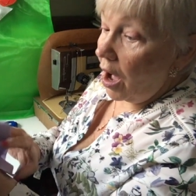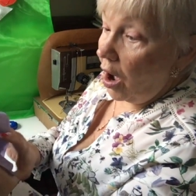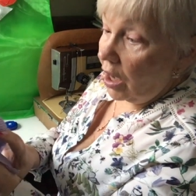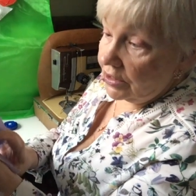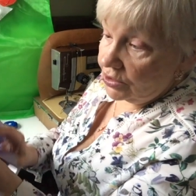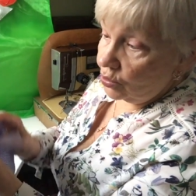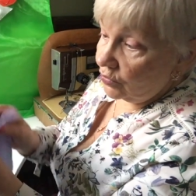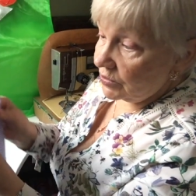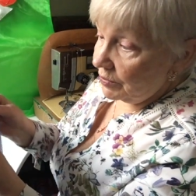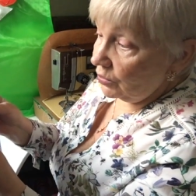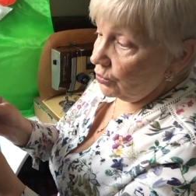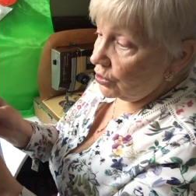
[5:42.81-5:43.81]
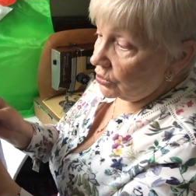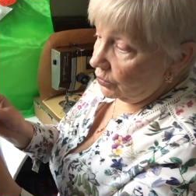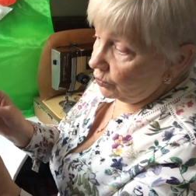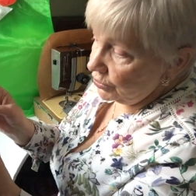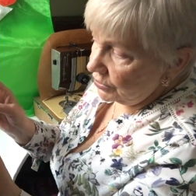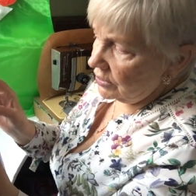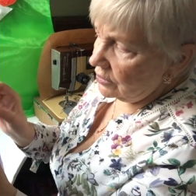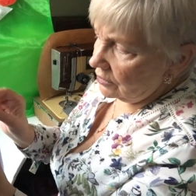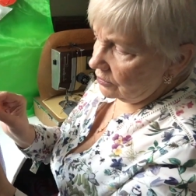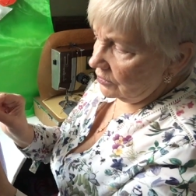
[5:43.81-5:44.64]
А если у вас получится, пустите на,